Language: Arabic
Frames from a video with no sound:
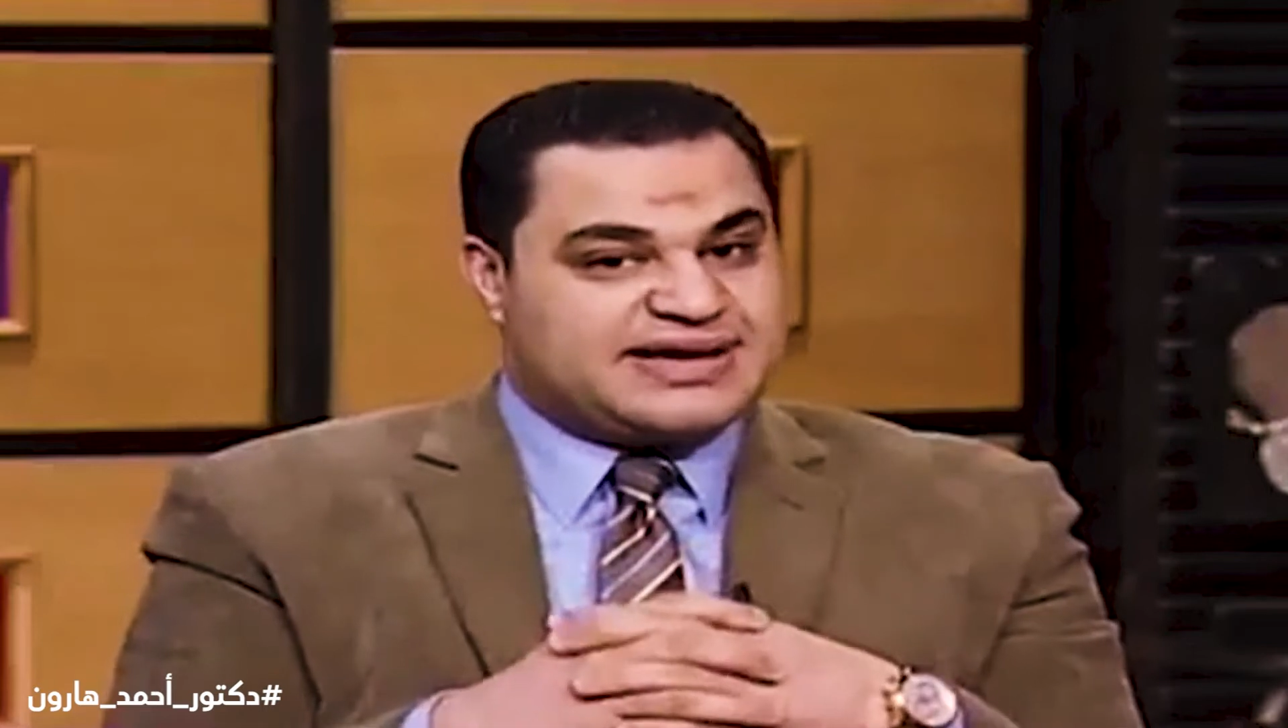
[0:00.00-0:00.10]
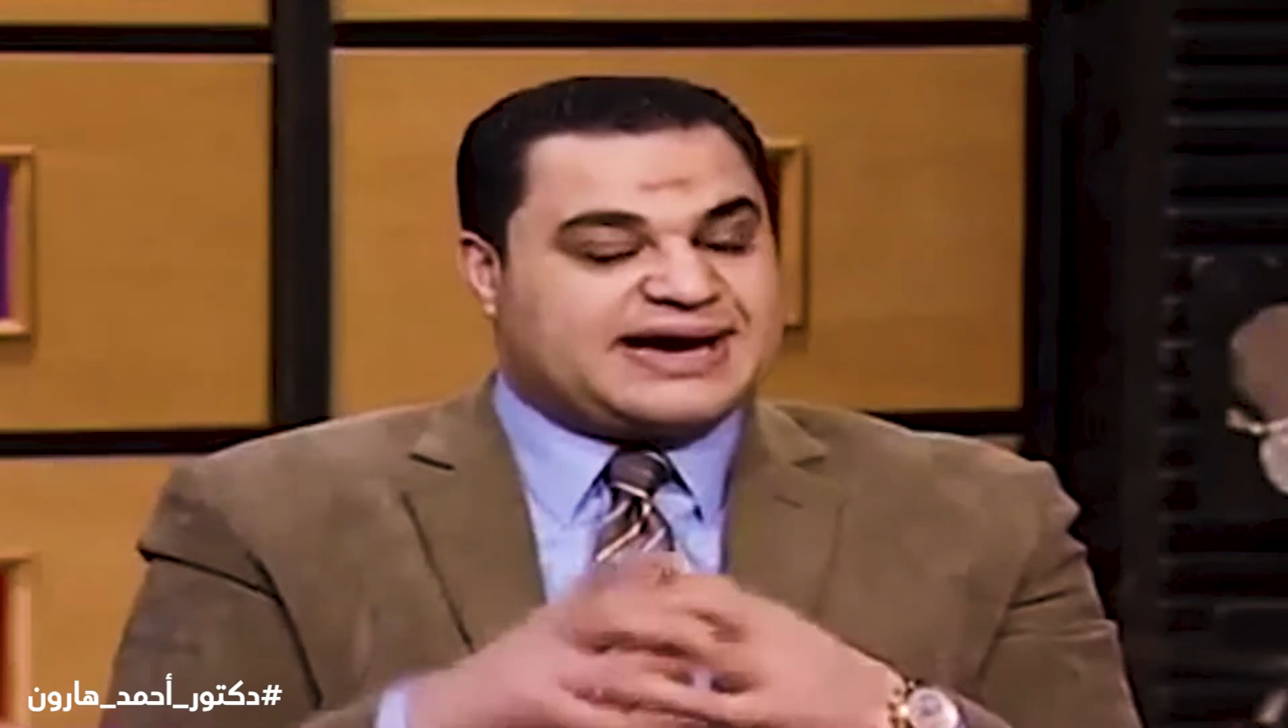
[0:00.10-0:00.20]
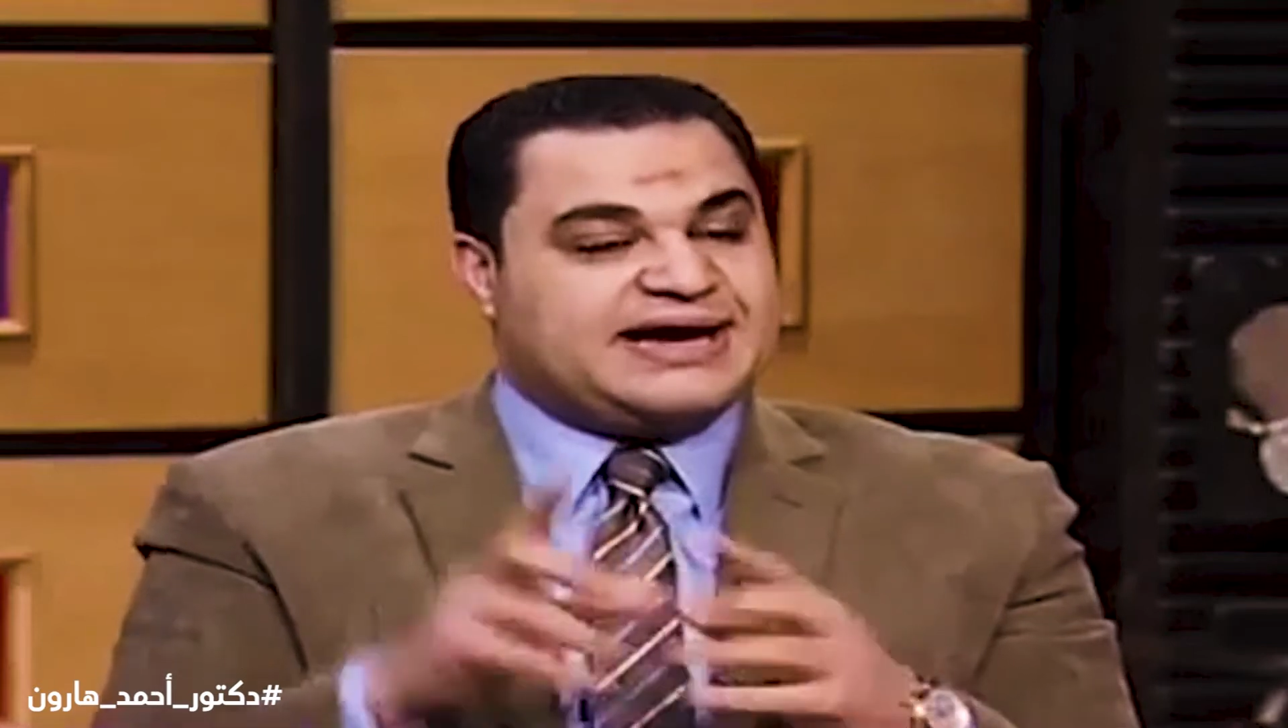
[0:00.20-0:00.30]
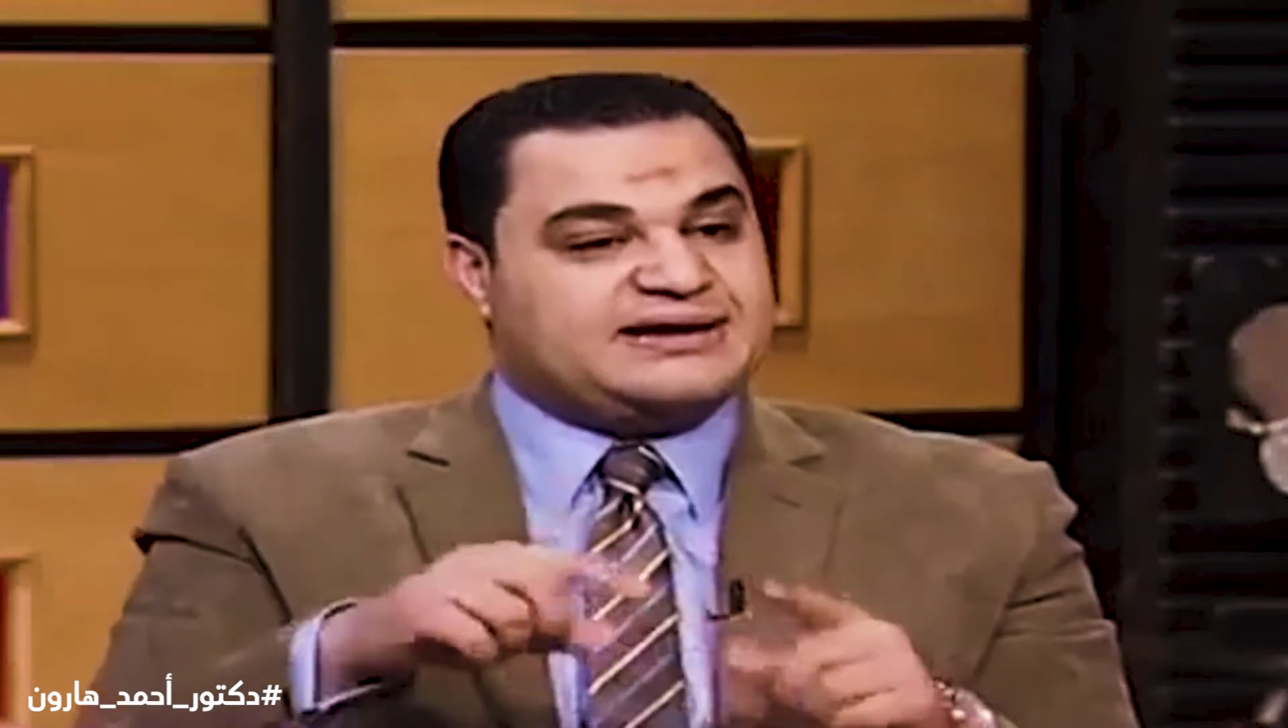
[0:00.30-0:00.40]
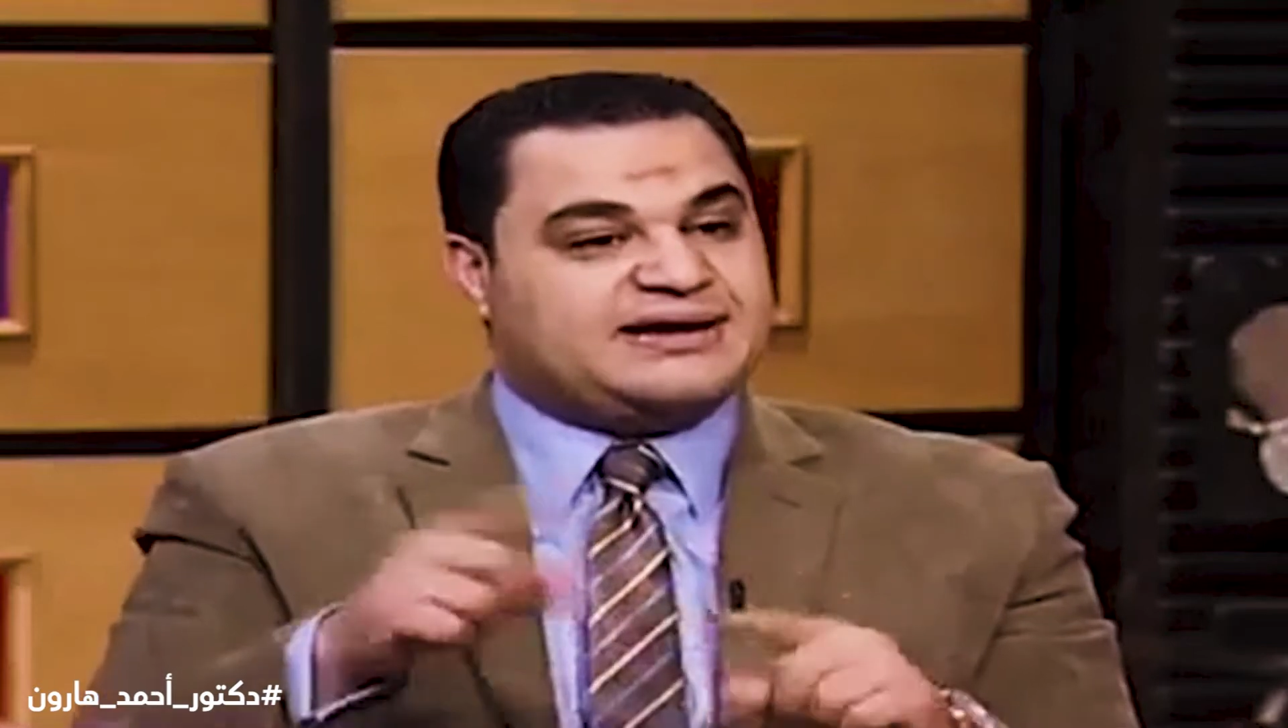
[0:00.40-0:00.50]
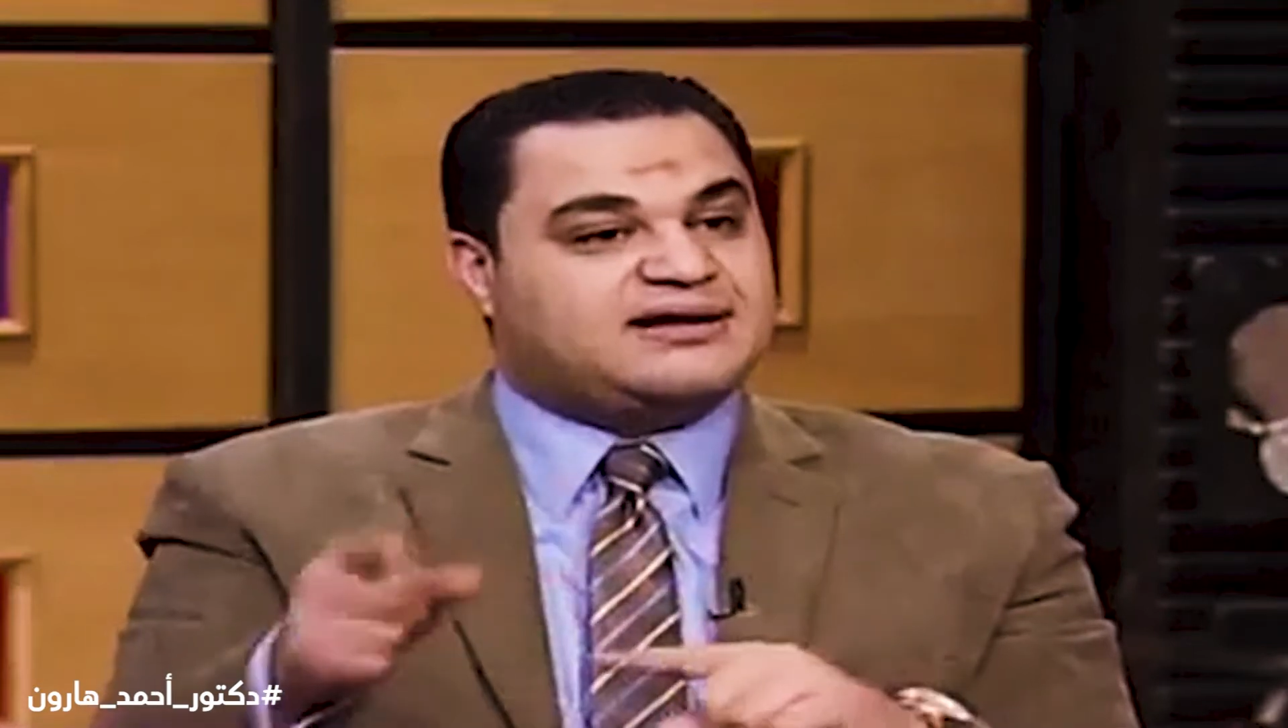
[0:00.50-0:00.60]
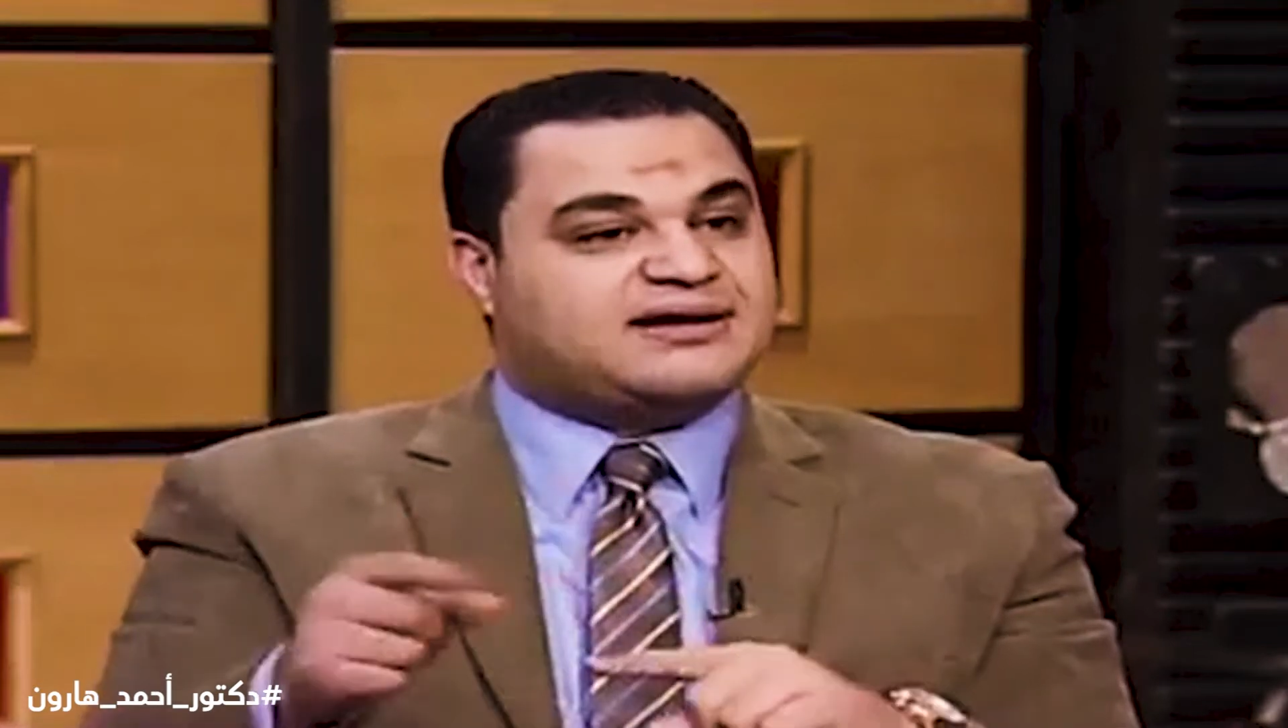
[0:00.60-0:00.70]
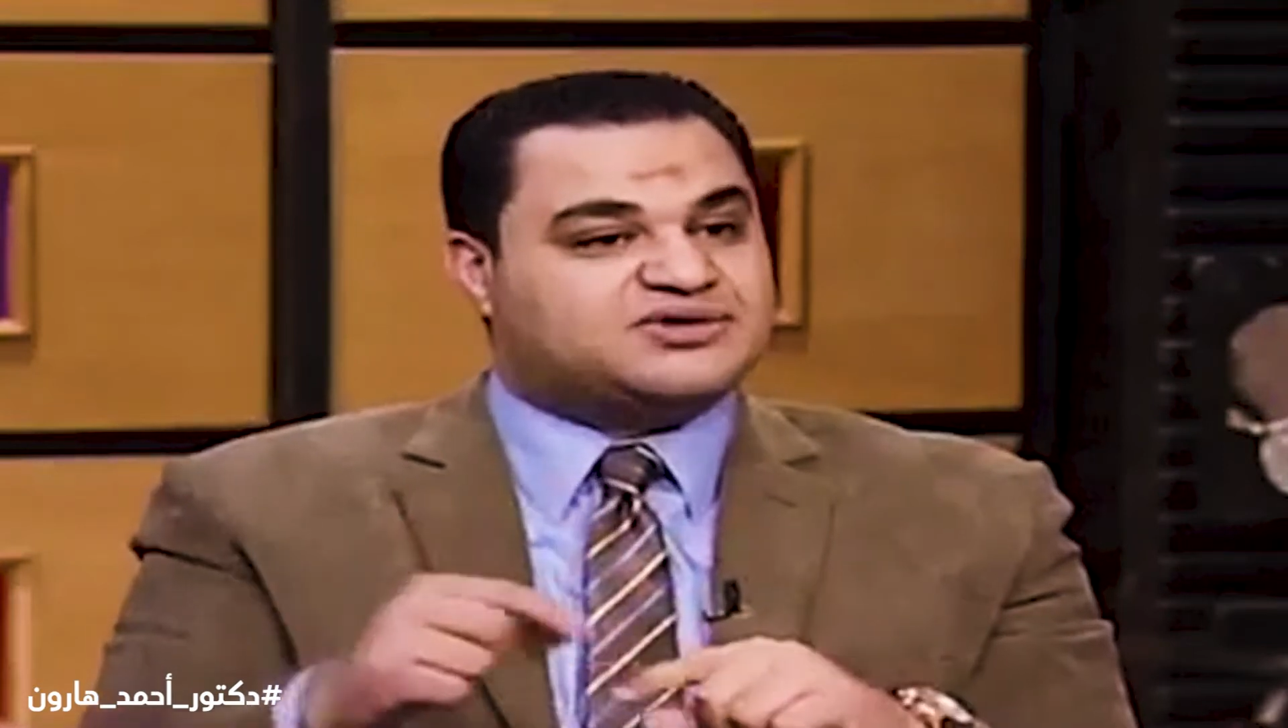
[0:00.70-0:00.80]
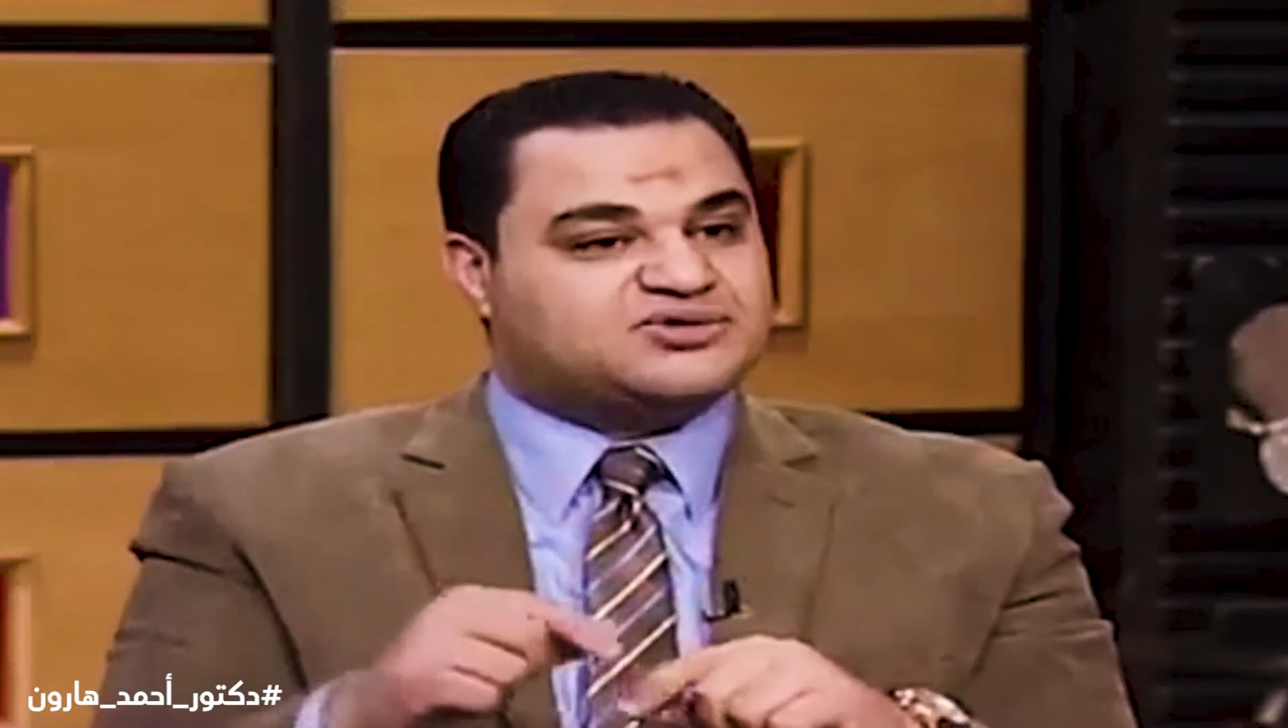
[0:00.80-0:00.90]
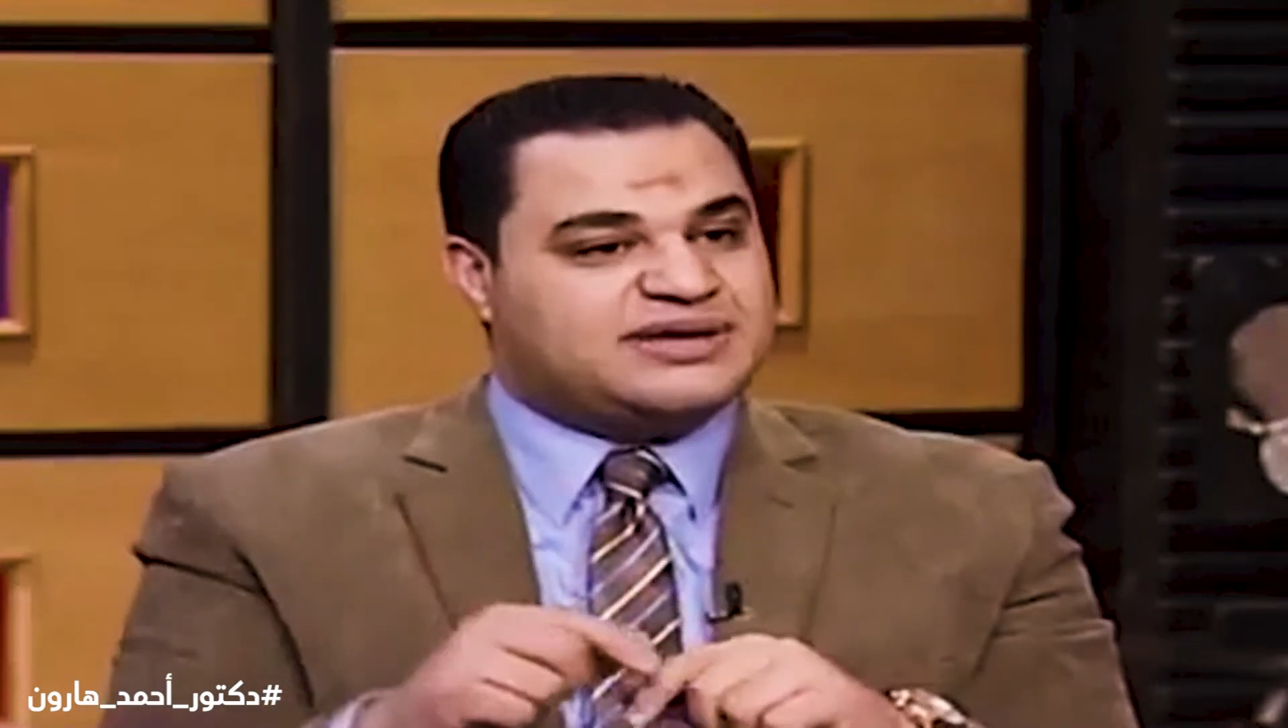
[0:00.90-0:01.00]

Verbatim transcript: عن علاقته